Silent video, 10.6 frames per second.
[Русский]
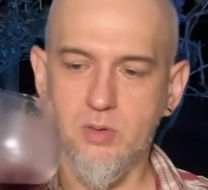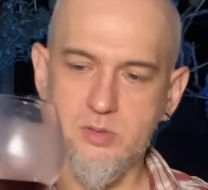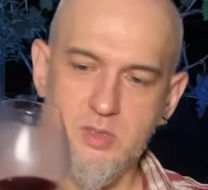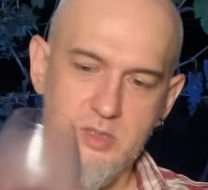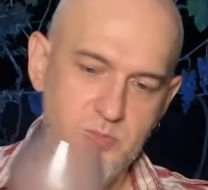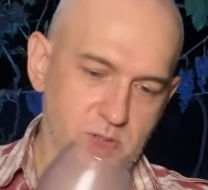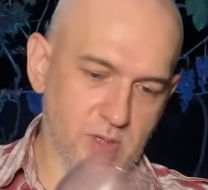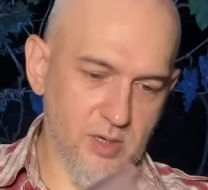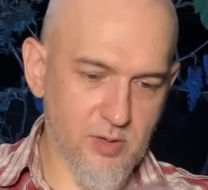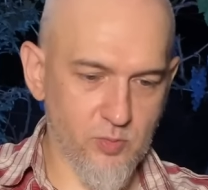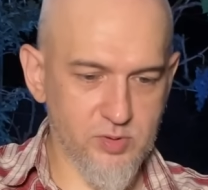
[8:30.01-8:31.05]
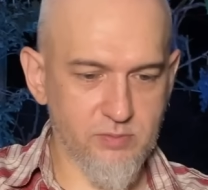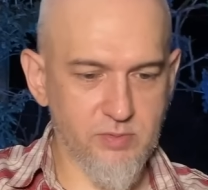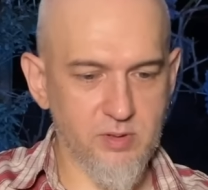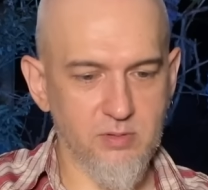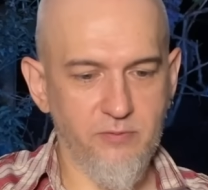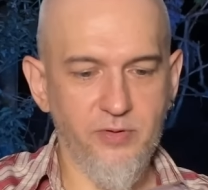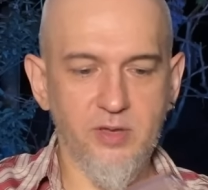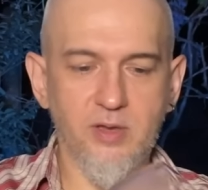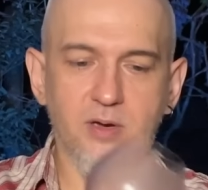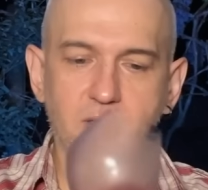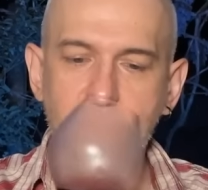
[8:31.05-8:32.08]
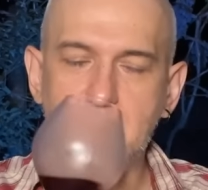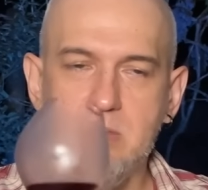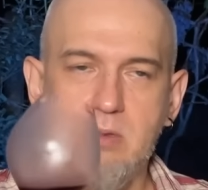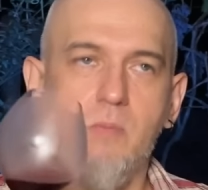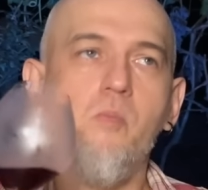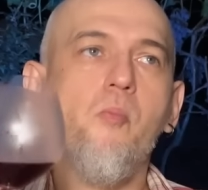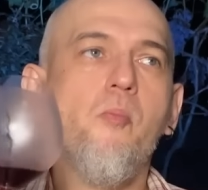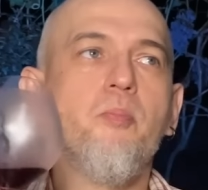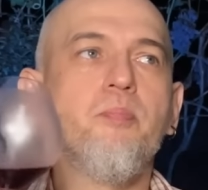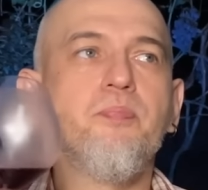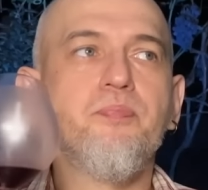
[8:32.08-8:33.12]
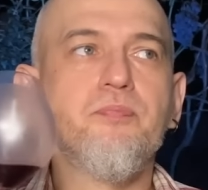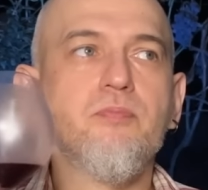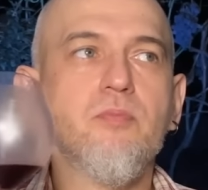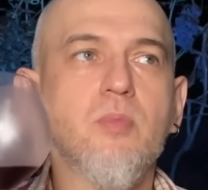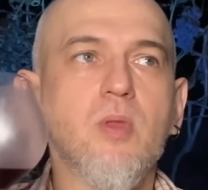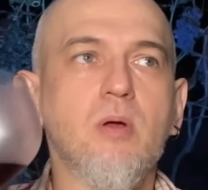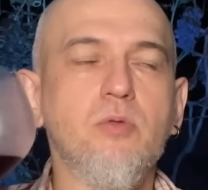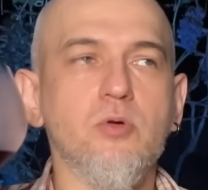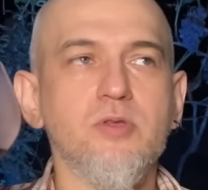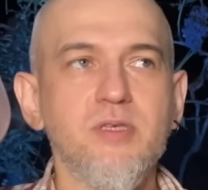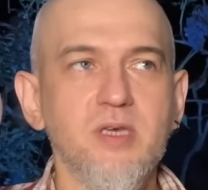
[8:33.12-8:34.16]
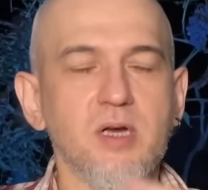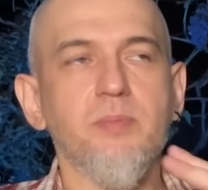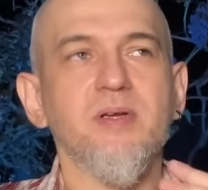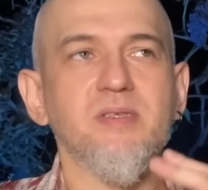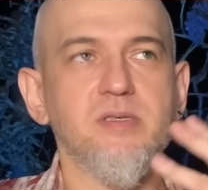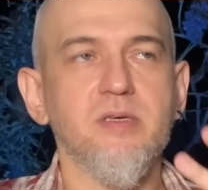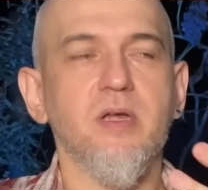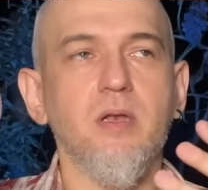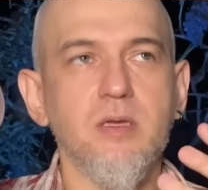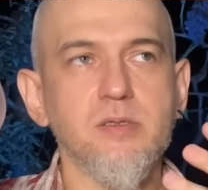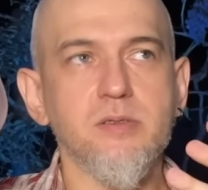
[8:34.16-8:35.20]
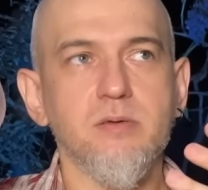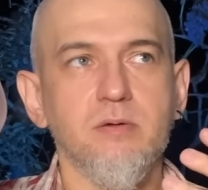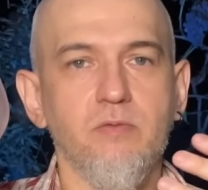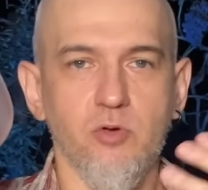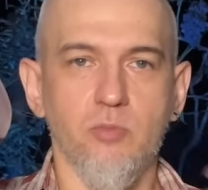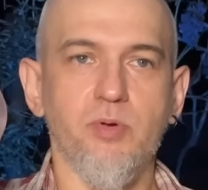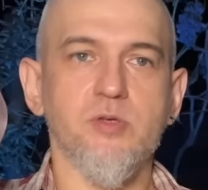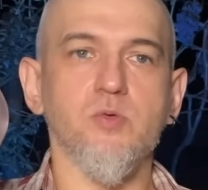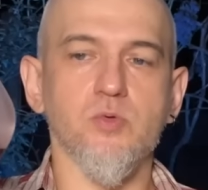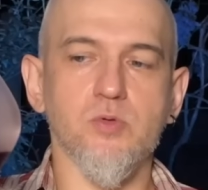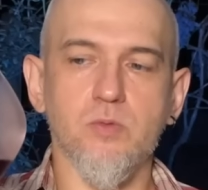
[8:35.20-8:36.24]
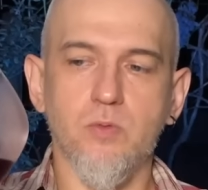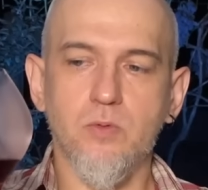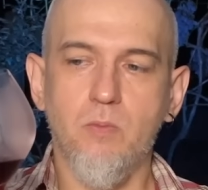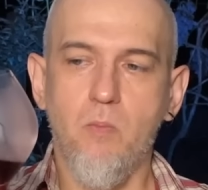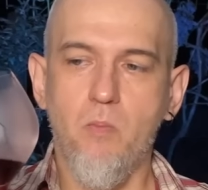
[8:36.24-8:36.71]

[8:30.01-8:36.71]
казалось бы, такая розовая фигня какая-то, но терпкость, тельность в нем присутствует.